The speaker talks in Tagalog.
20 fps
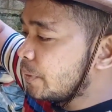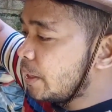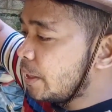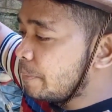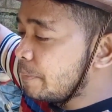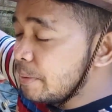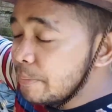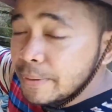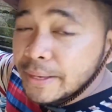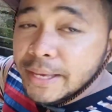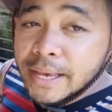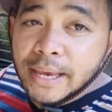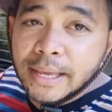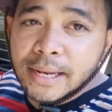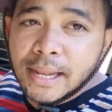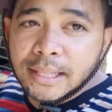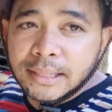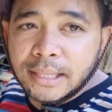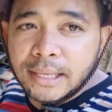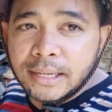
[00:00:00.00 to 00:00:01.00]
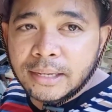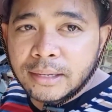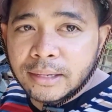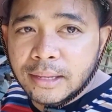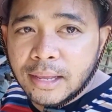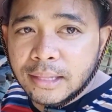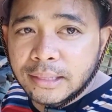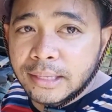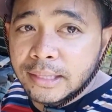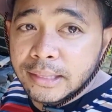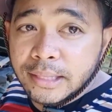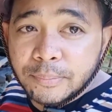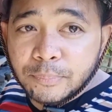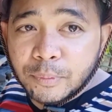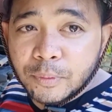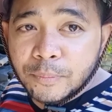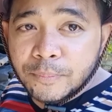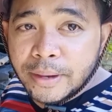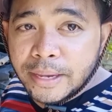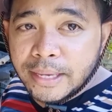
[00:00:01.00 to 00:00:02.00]
ibibigay natin at hindi
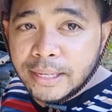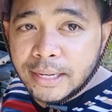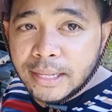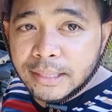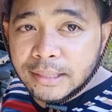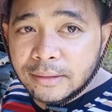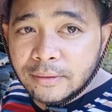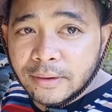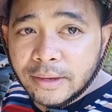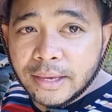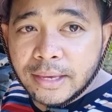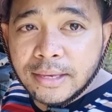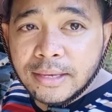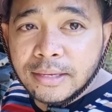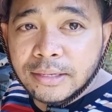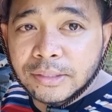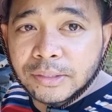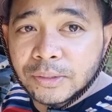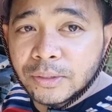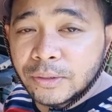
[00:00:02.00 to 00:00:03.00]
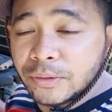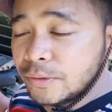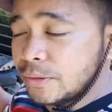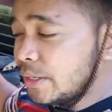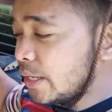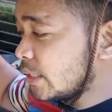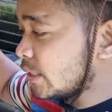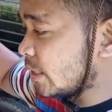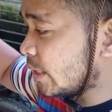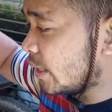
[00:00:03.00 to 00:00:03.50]
po mainit. Okay? So next